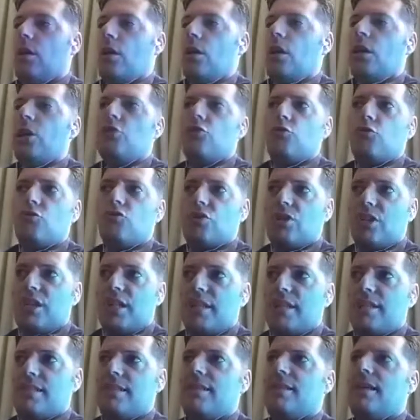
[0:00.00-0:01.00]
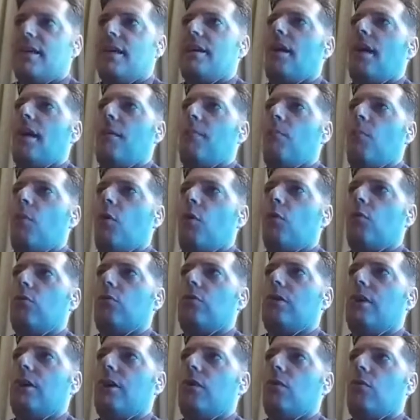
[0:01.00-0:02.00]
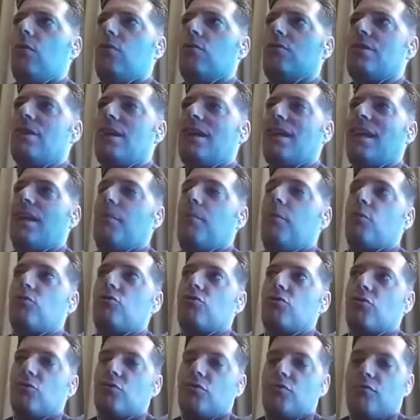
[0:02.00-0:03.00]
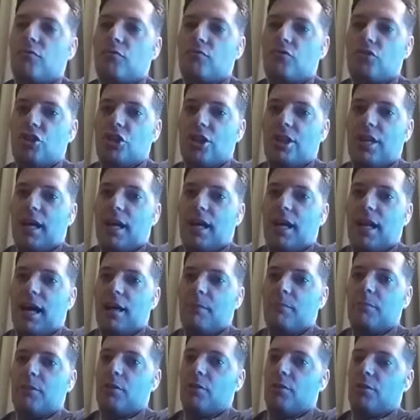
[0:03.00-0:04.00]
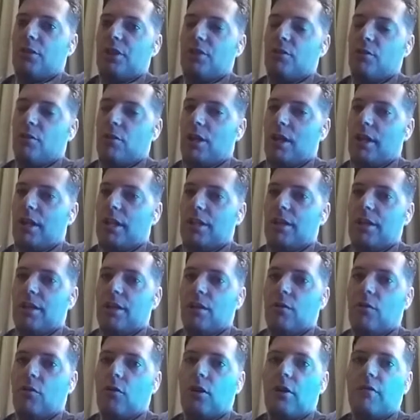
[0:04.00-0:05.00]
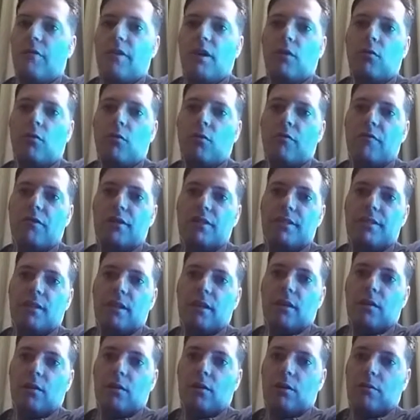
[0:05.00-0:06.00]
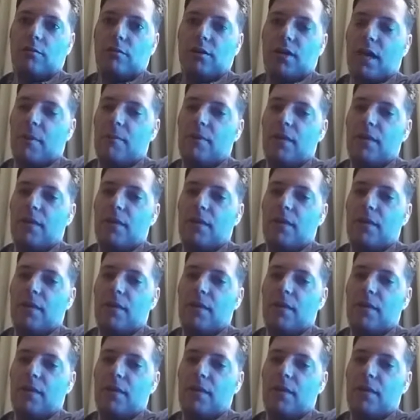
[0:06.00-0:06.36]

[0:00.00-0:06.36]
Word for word: ingiustizie e molte cose che possono sfuggire all'arbitro dentro l'area di rigore vengono viste